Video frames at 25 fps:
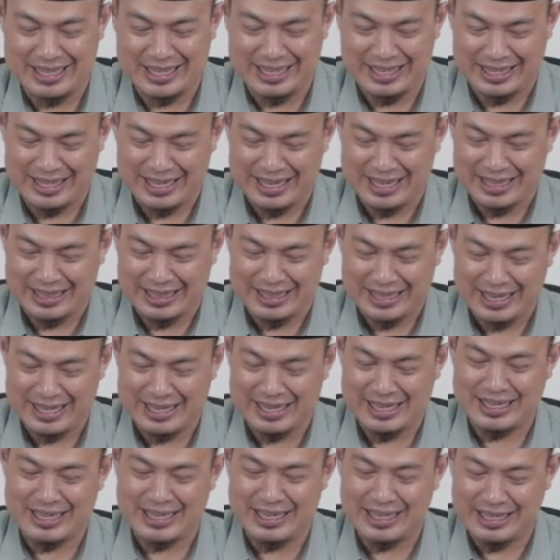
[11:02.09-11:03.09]

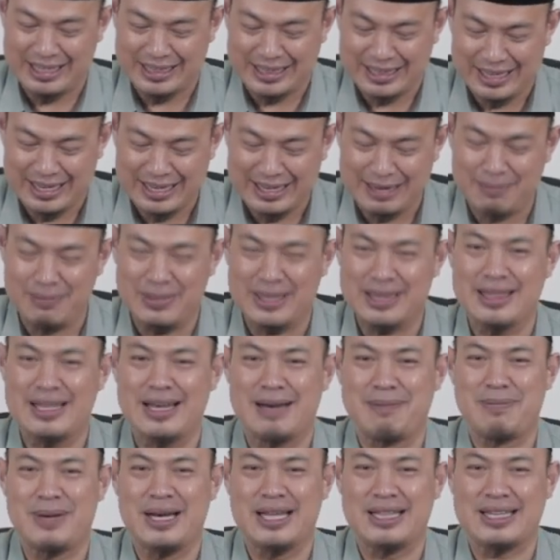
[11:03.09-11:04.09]
ternyata kita
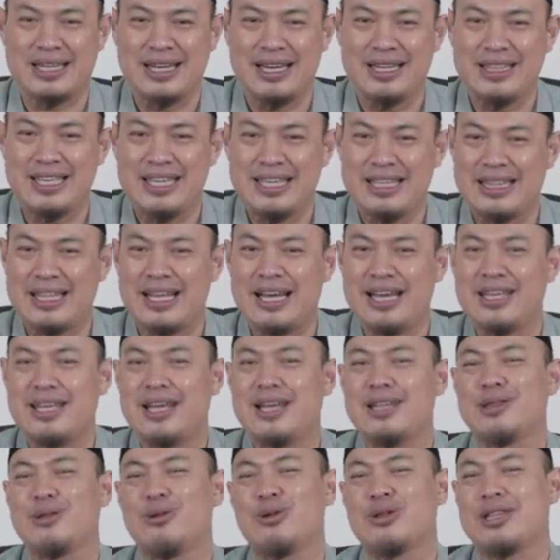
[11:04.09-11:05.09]
mendapatkan
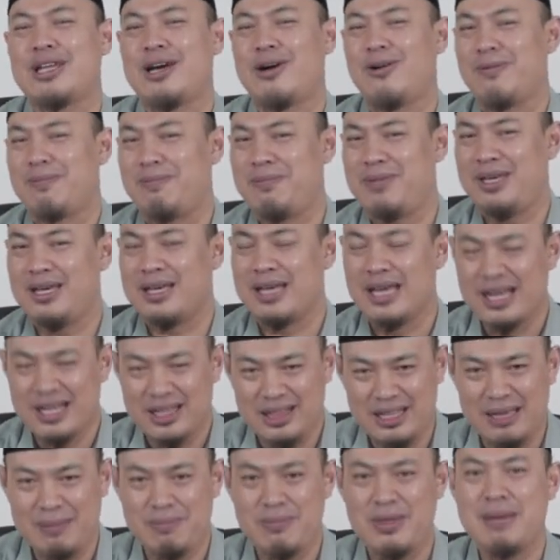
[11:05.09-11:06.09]
hidayah atau taufik,
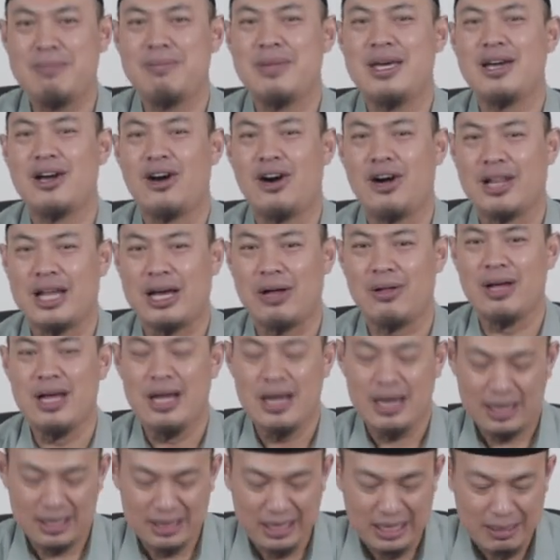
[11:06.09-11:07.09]
dibimbing oleh Allah,
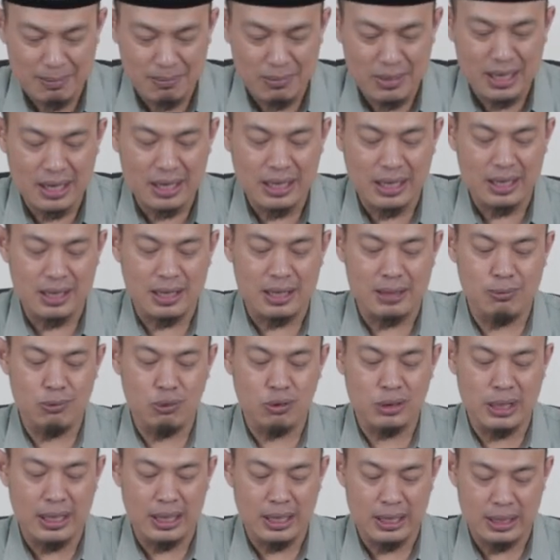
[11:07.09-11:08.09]
diberi
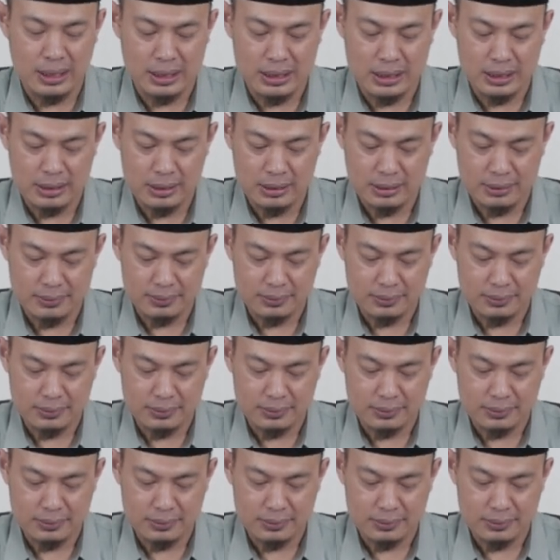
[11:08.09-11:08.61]
kemudahan.